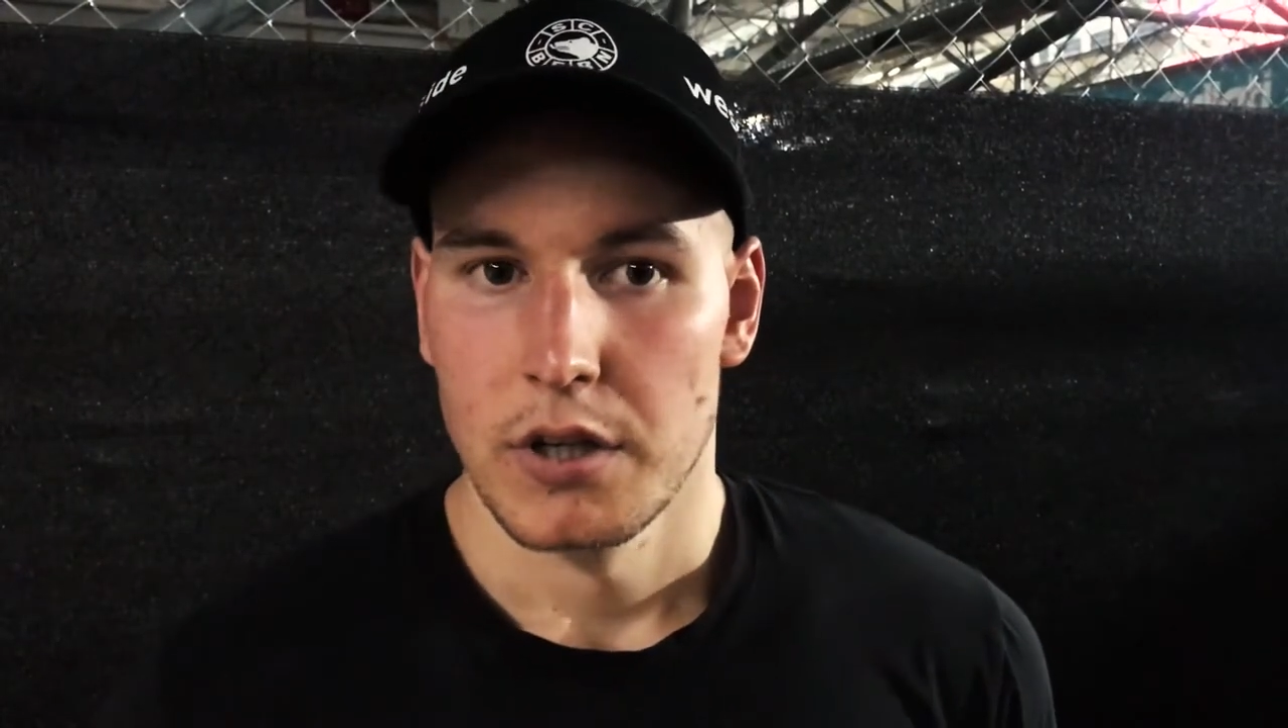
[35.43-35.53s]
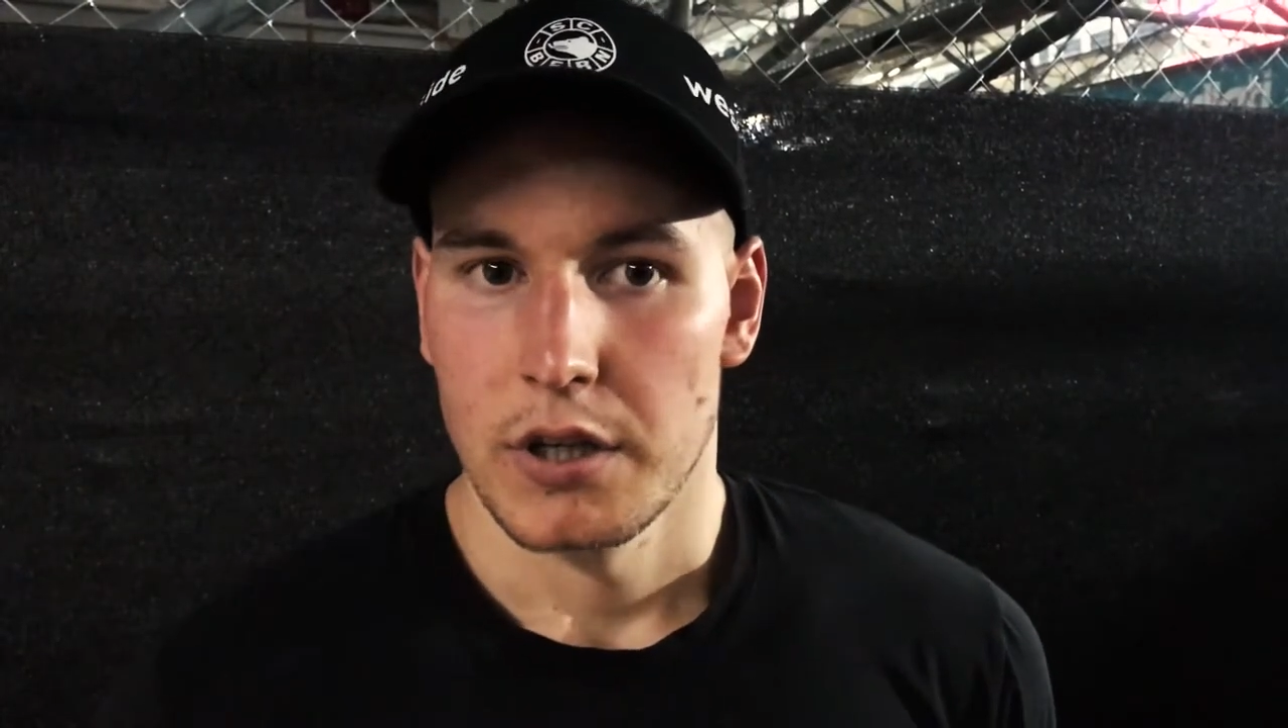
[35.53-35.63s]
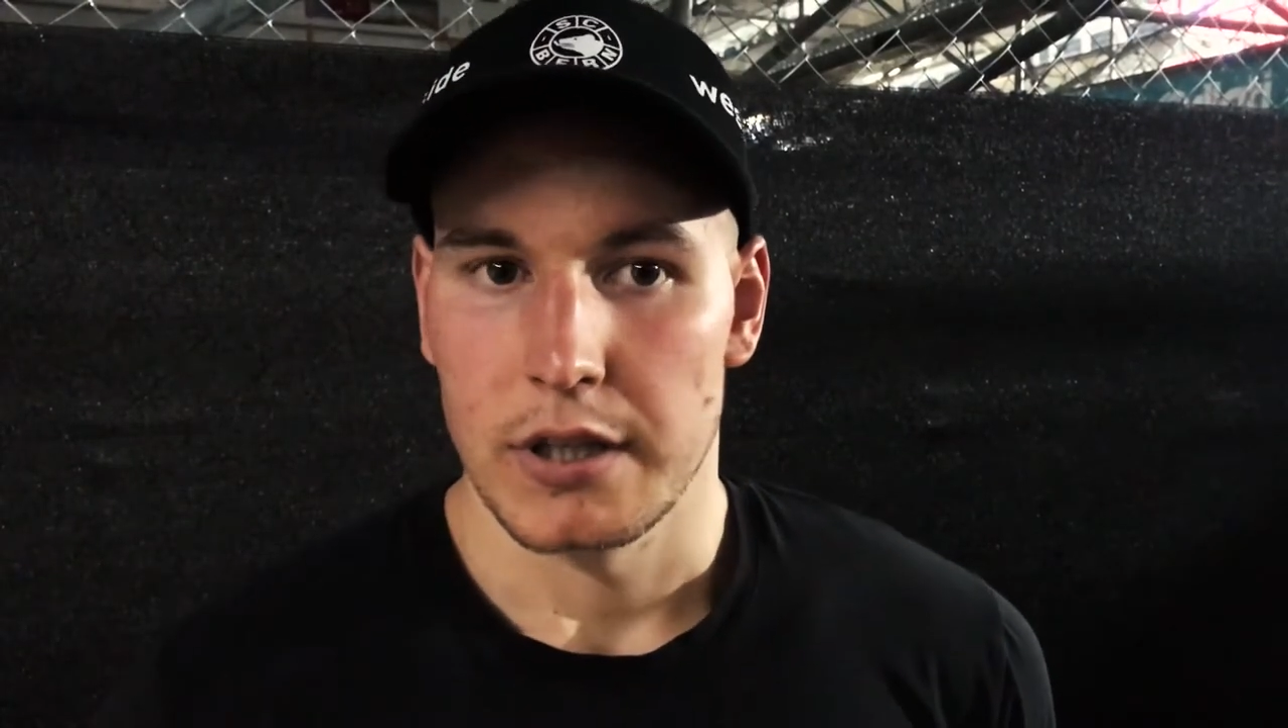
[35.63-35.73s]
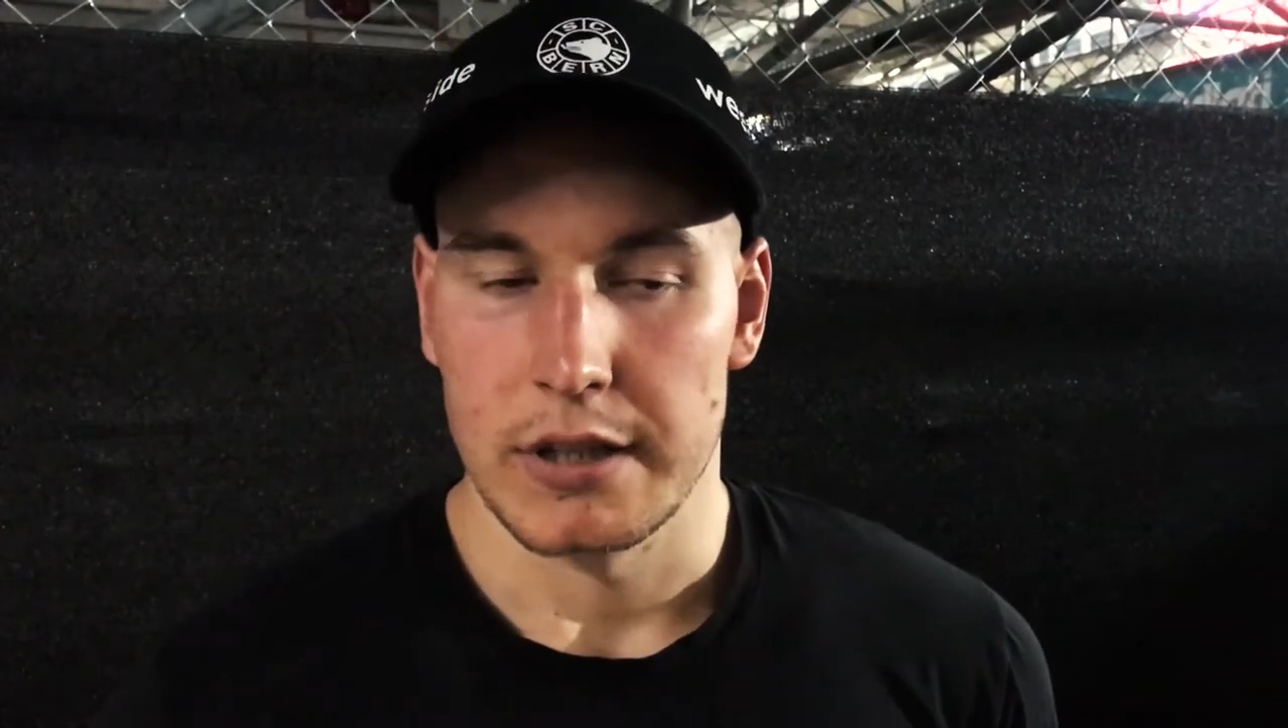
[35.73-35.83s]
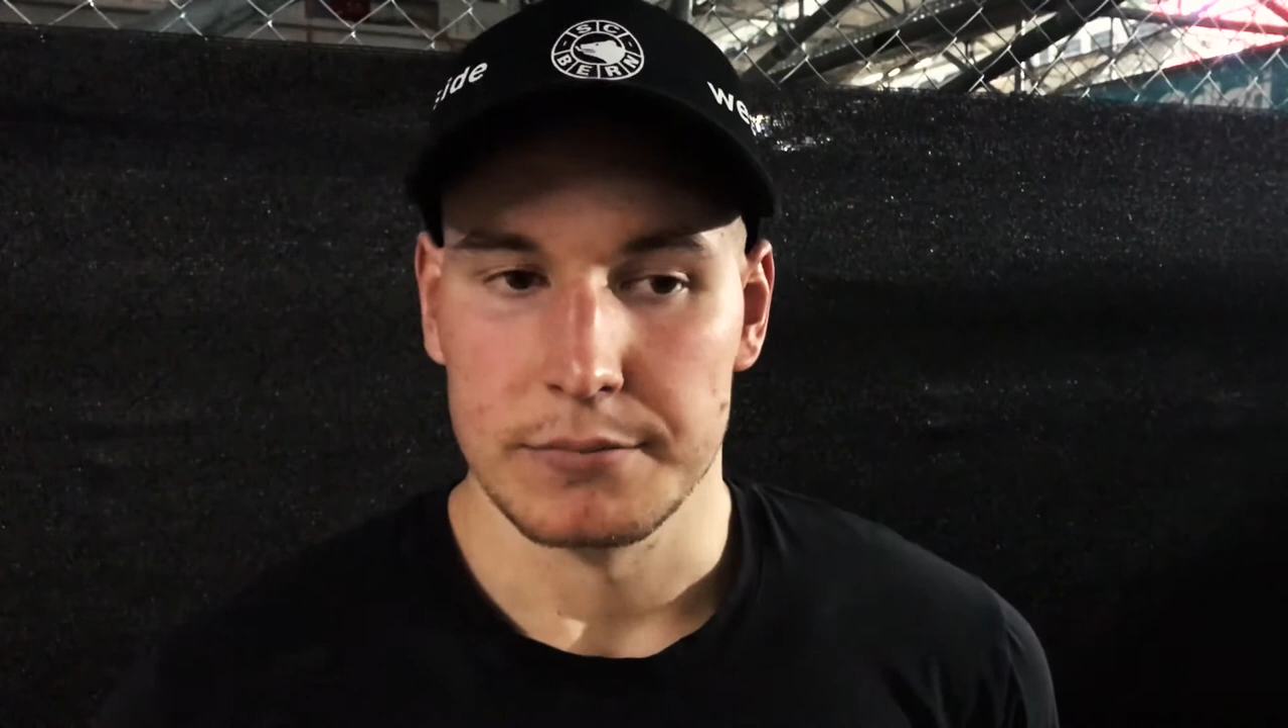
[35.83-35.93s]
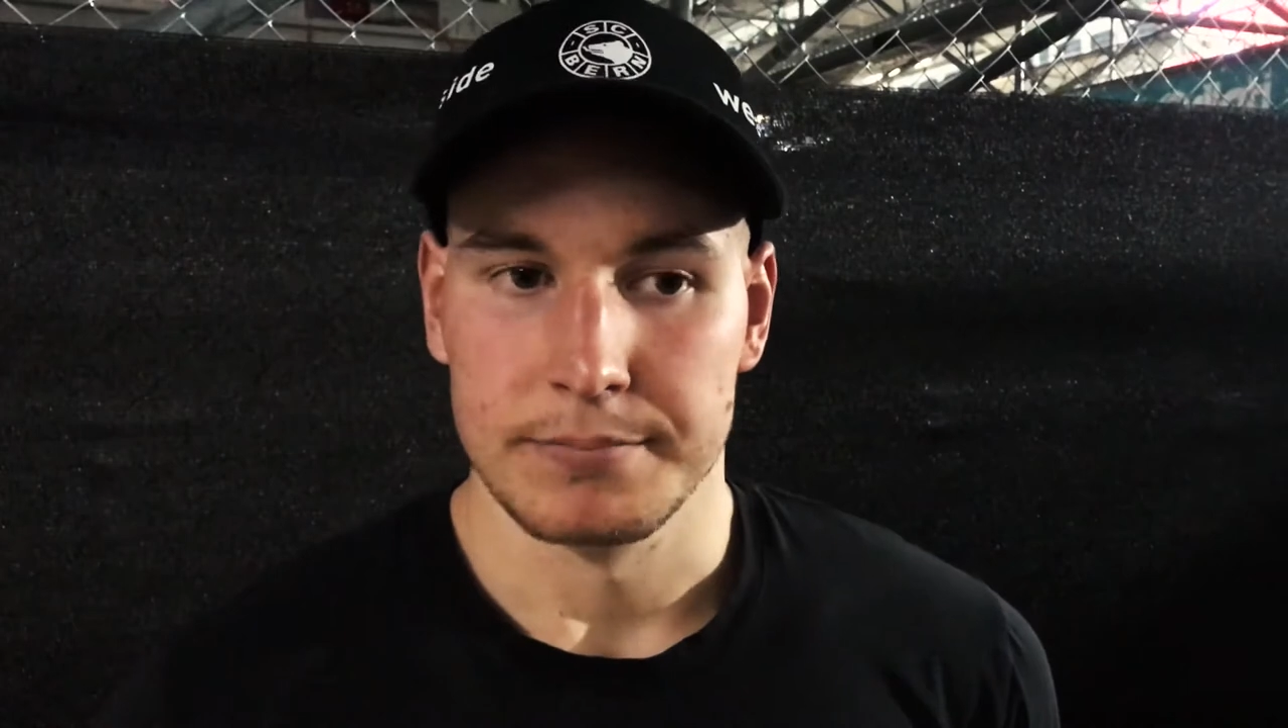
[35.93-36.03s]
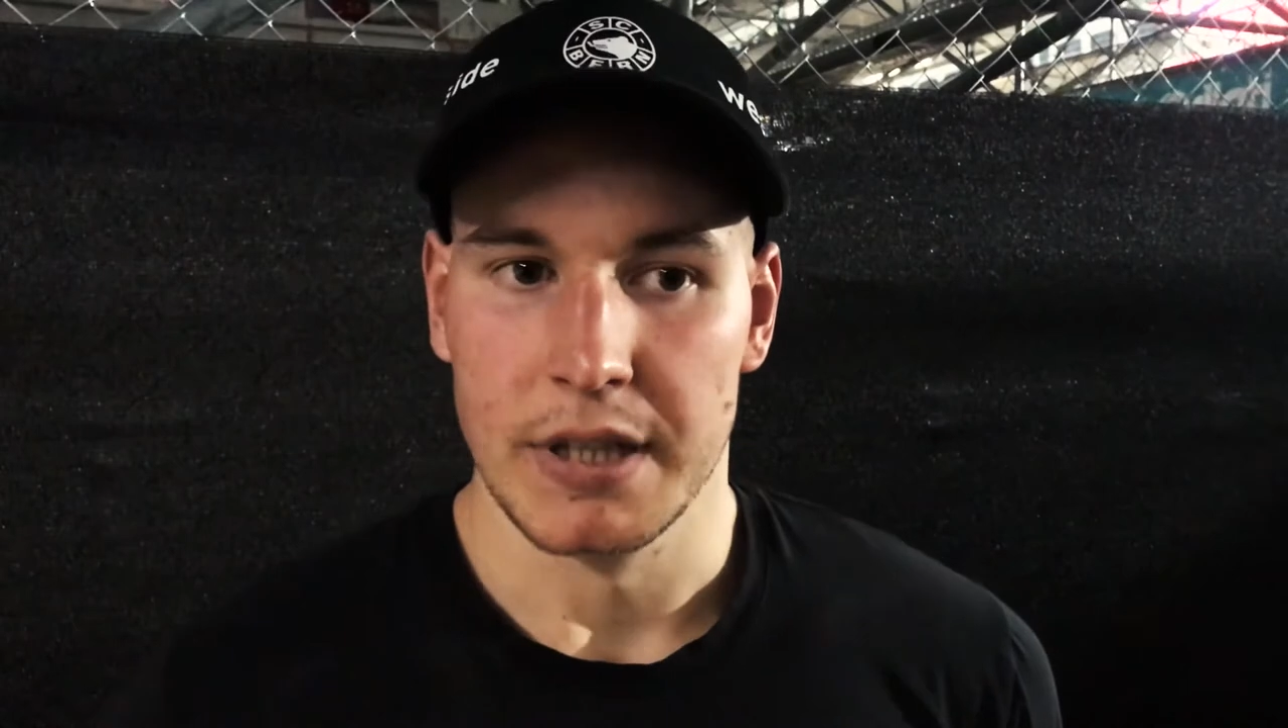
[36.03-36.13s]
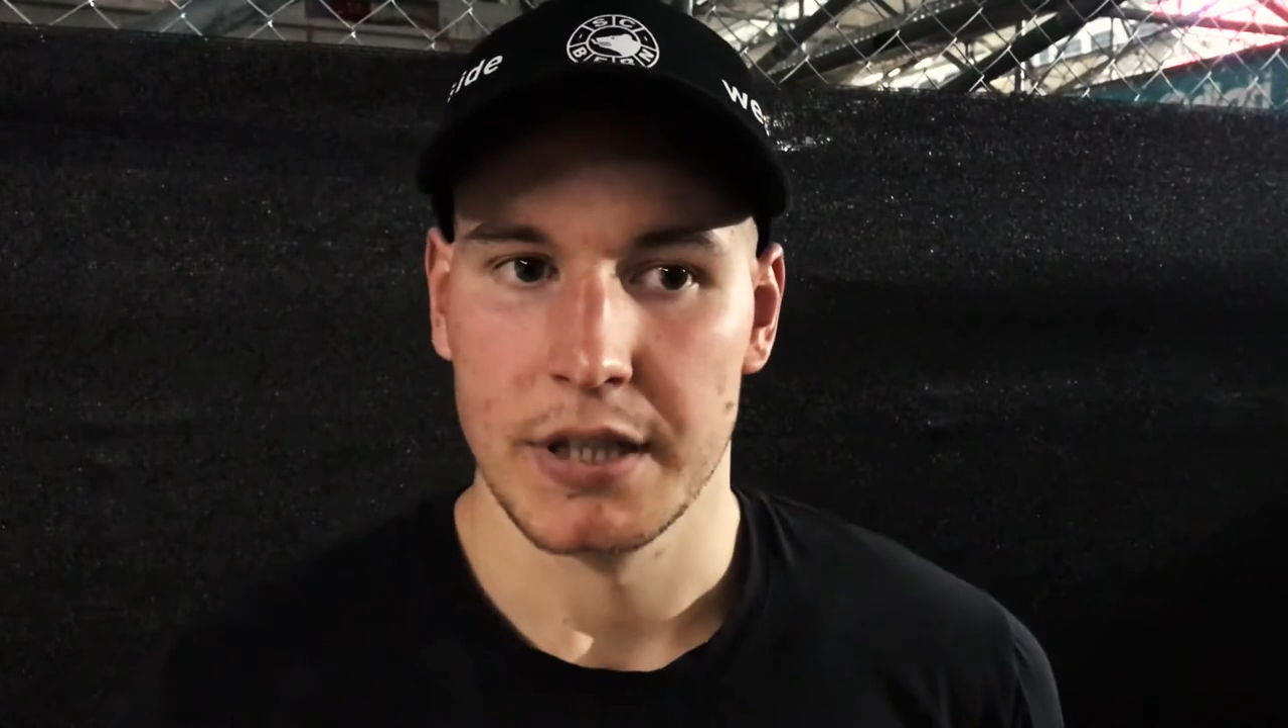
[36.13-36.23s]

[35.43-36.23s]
Ähm,